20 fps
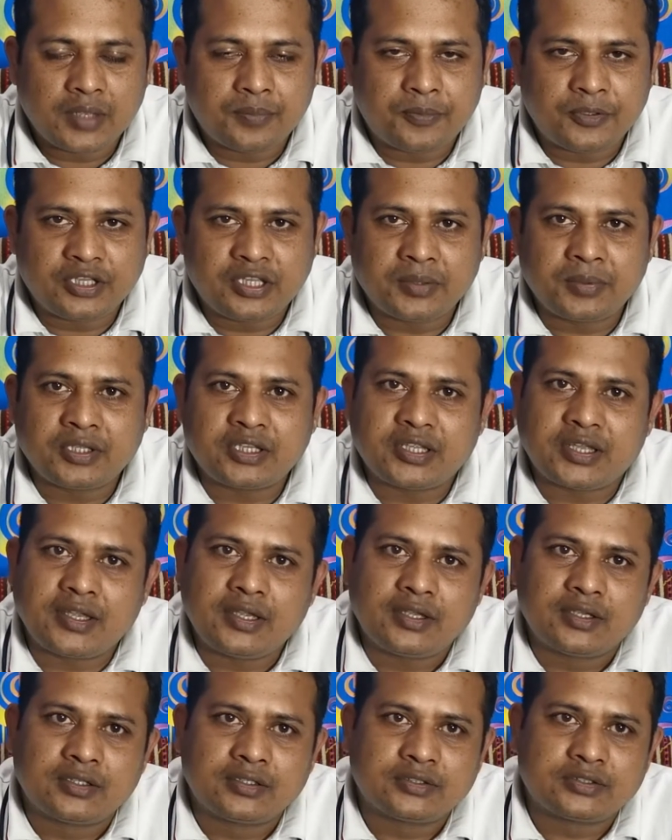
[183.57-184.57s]
এই পৃথিবীতে
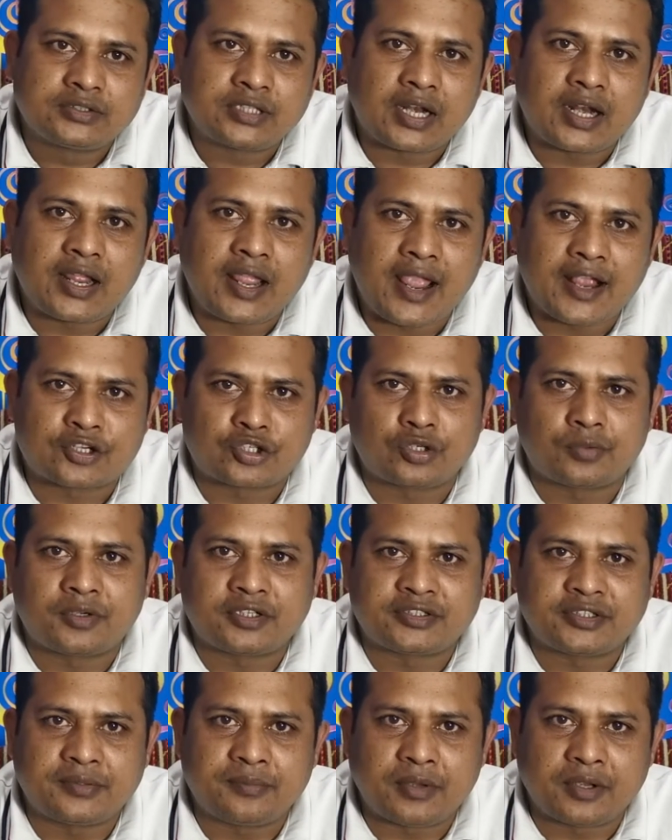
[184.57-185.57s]
যারা একশো
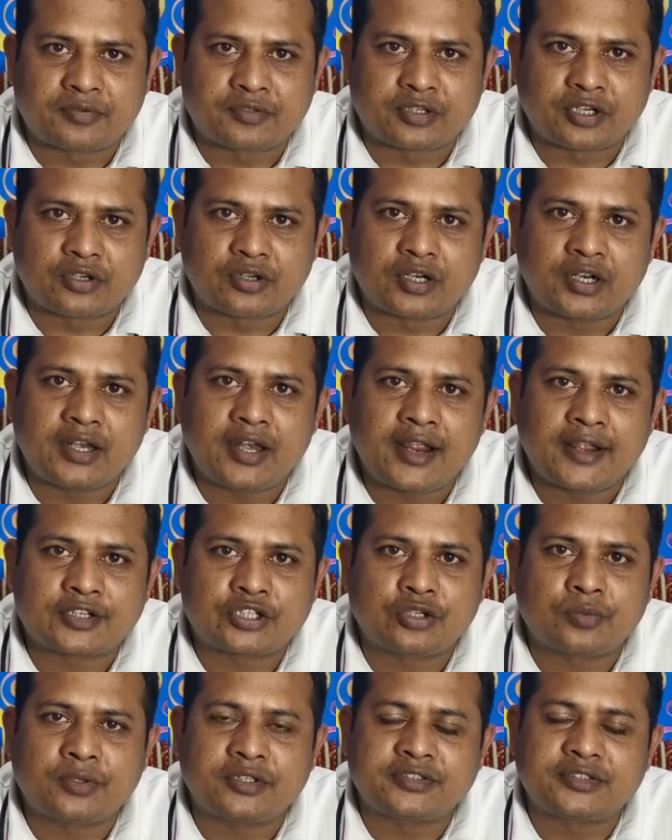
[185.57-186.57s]
পার্সেন্ট ব্যবসা করেন
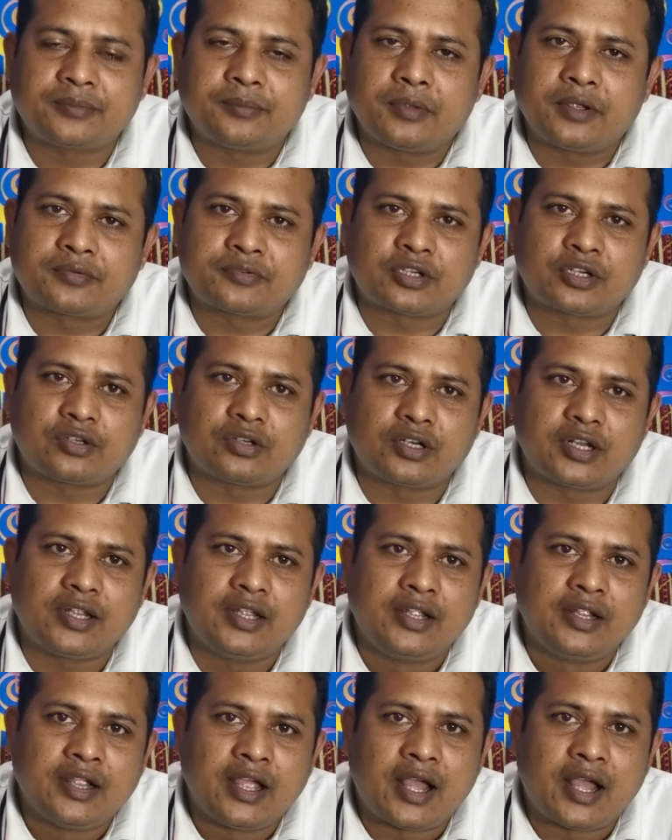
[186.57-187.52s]
একশো পার্সেন্ট ব্যবসা করে